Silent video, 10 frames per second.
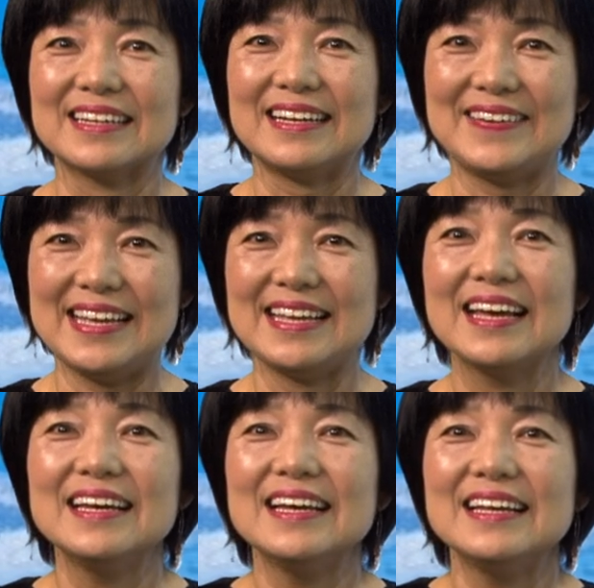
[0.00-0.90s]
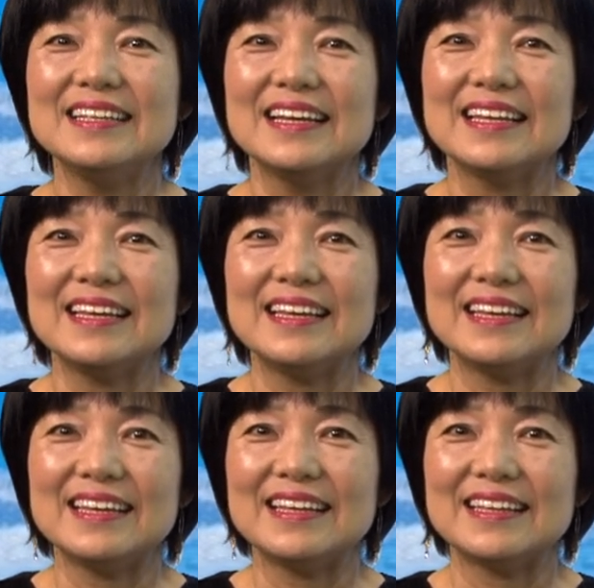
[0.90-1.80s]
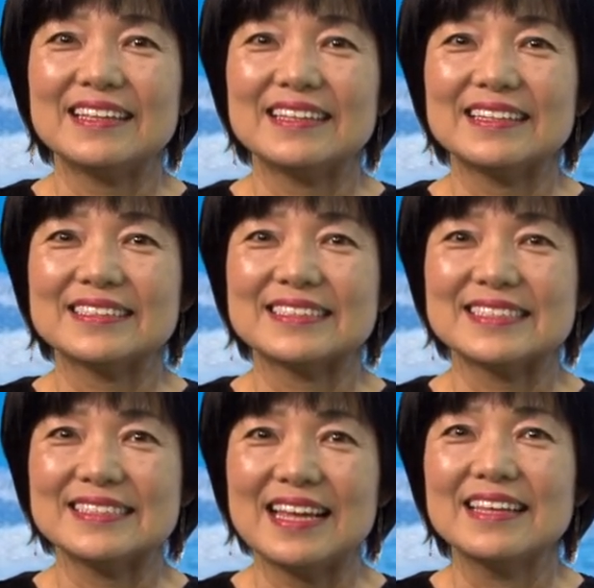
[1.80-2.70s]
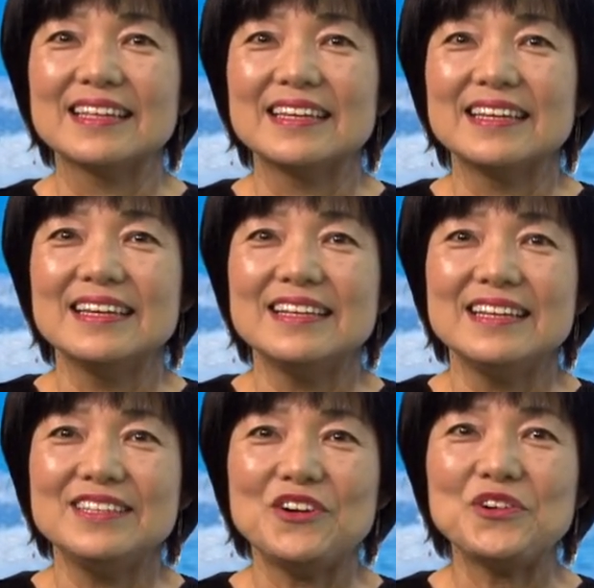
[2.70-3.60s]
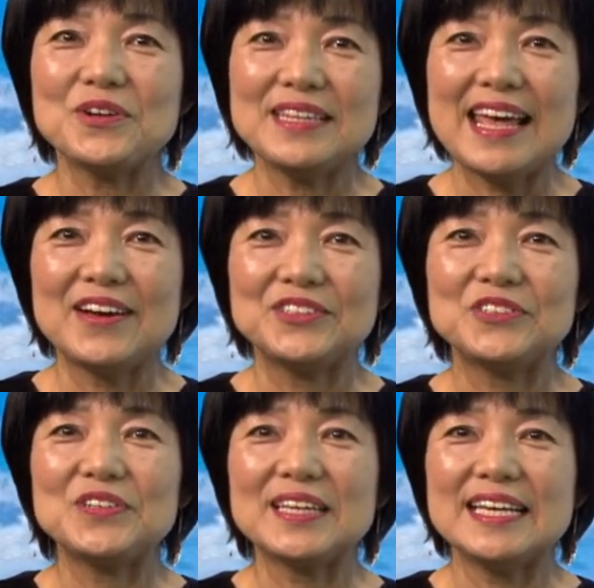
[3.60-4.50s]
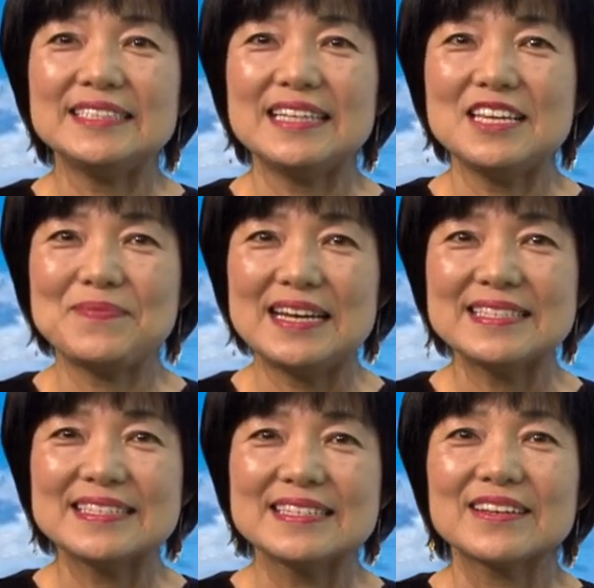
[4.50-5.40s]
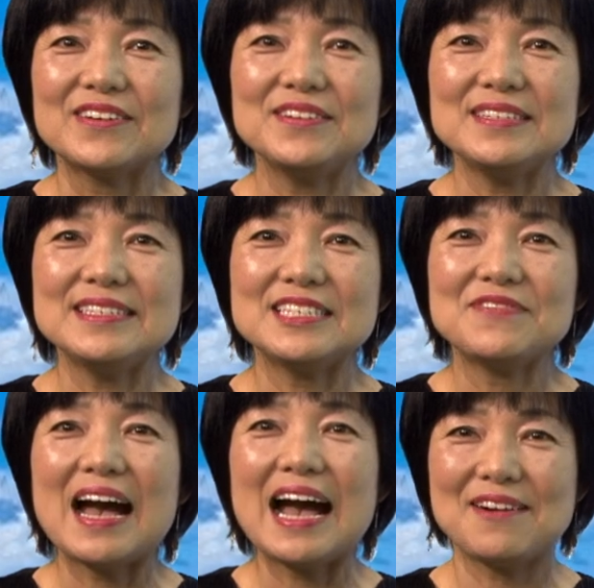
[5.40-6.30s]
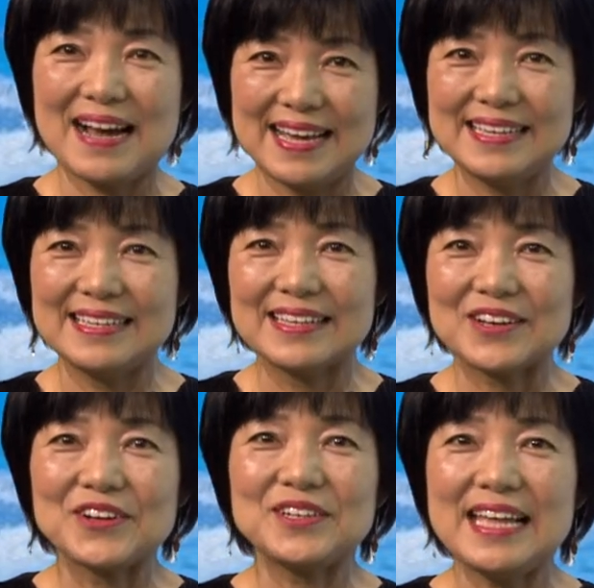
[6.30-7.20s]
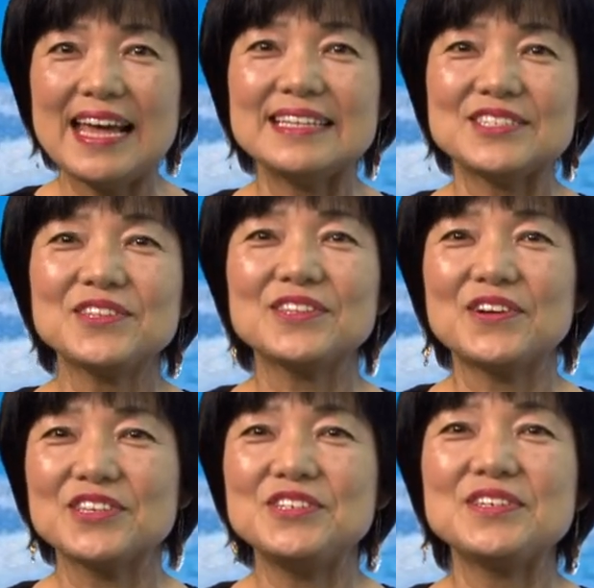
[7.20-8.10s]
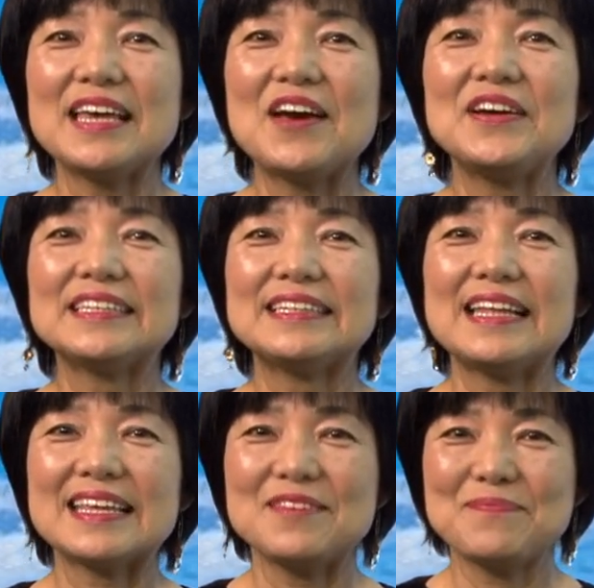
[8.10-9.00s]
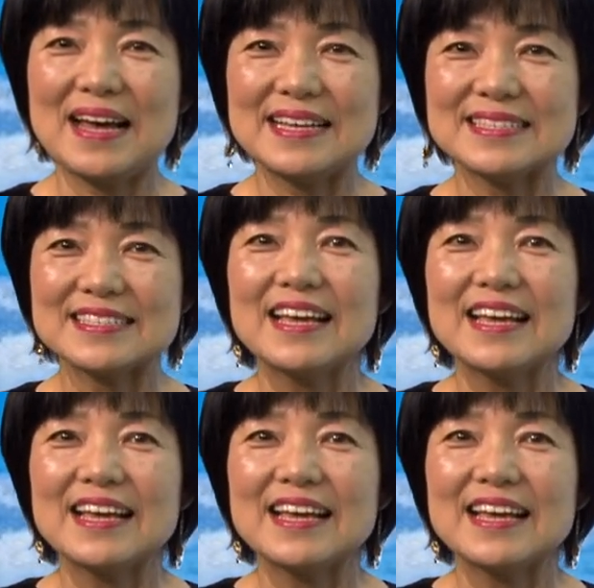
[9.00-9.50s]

はい、えー、日本語でお届けしています。こんにちはハワイ。ここでちょっと休憩をいただきます。